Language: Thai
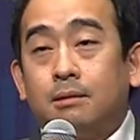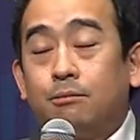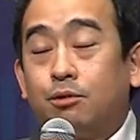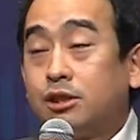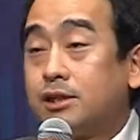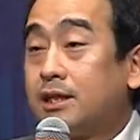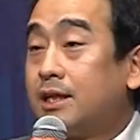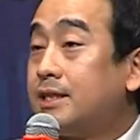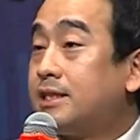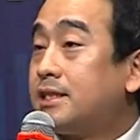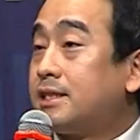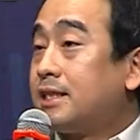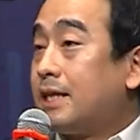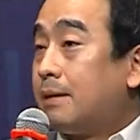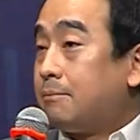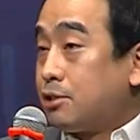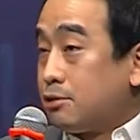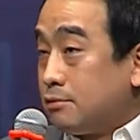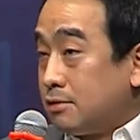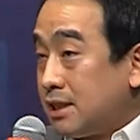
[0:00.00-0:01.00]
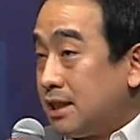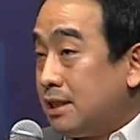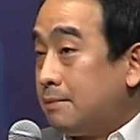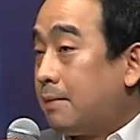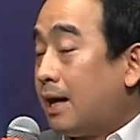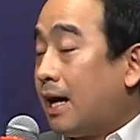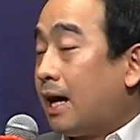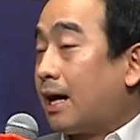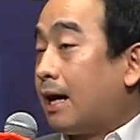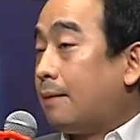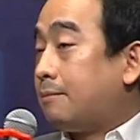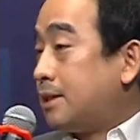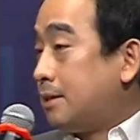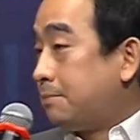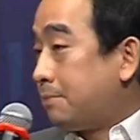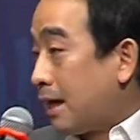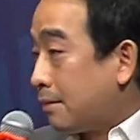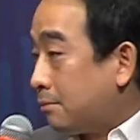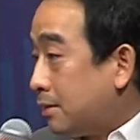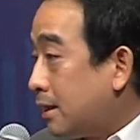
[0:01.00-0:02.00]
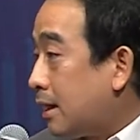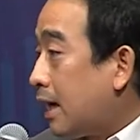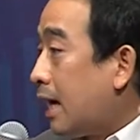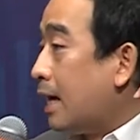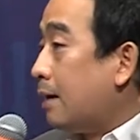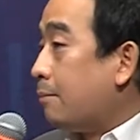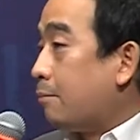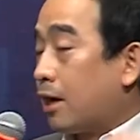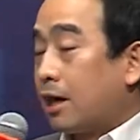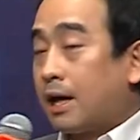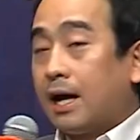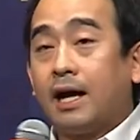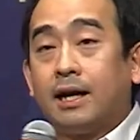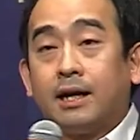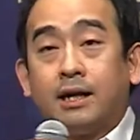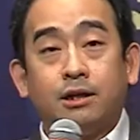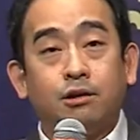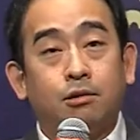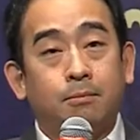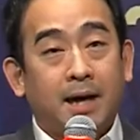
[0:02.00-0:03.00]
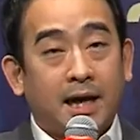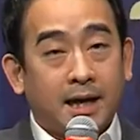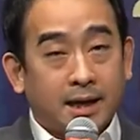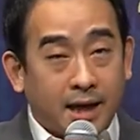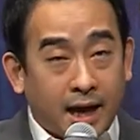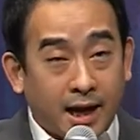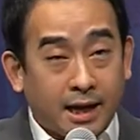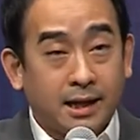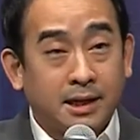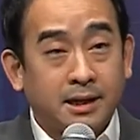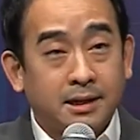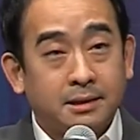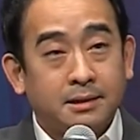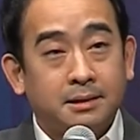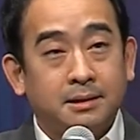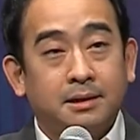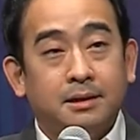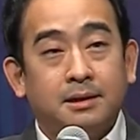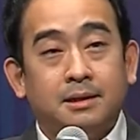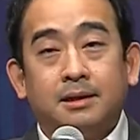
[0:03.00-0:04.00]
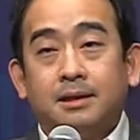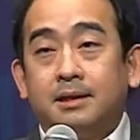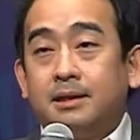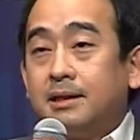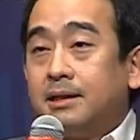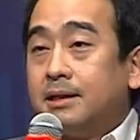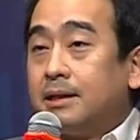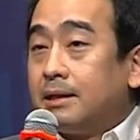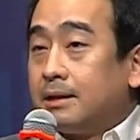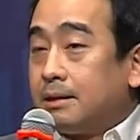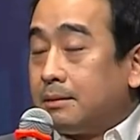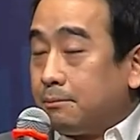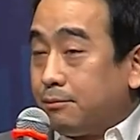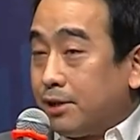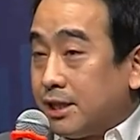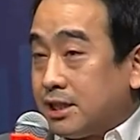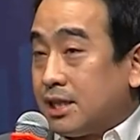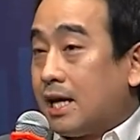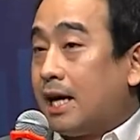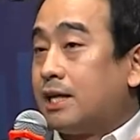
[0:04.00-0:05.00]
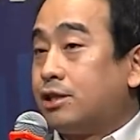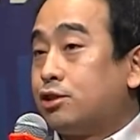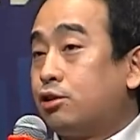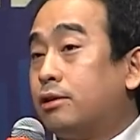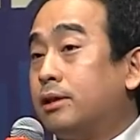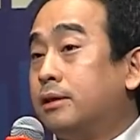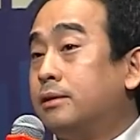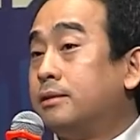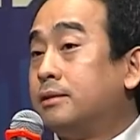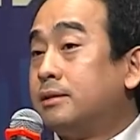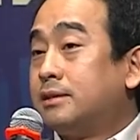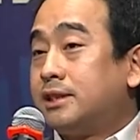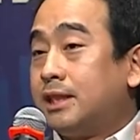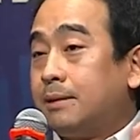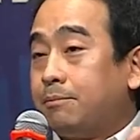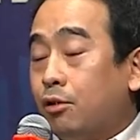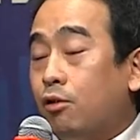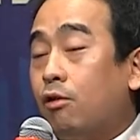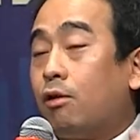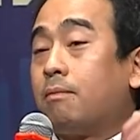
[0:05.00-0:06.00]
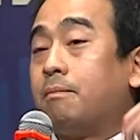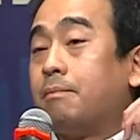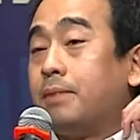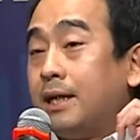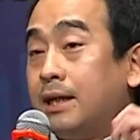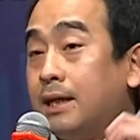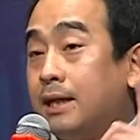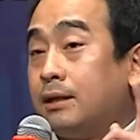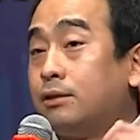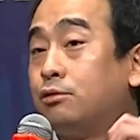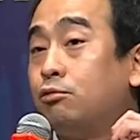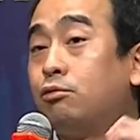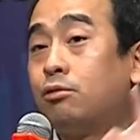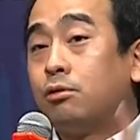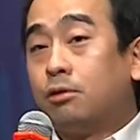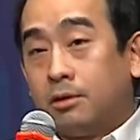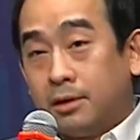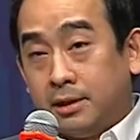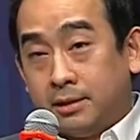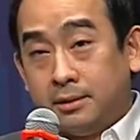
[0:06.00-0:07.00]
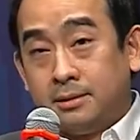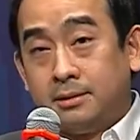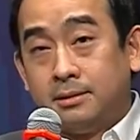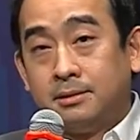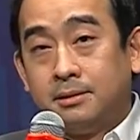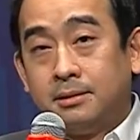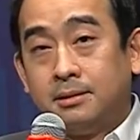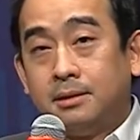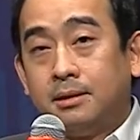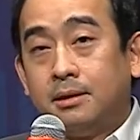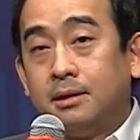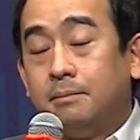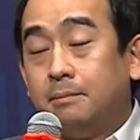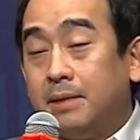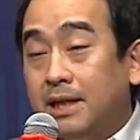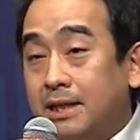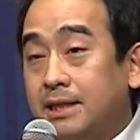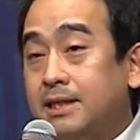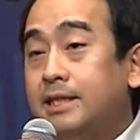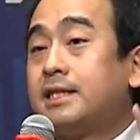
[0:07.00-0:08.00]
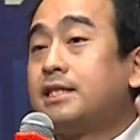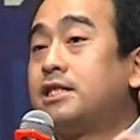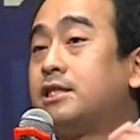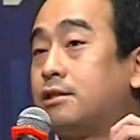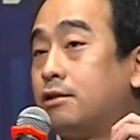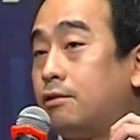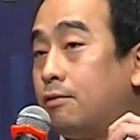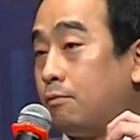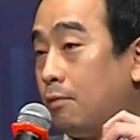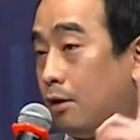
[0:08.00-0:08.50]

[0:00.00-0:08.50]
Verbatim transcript: เพราะฉะนั้นจึงนำสู่ที่มาครับที่พรรคเพื่อไทยประกาศนโยบายใหญ่ประชาชน16ปีทุกคนมี Digital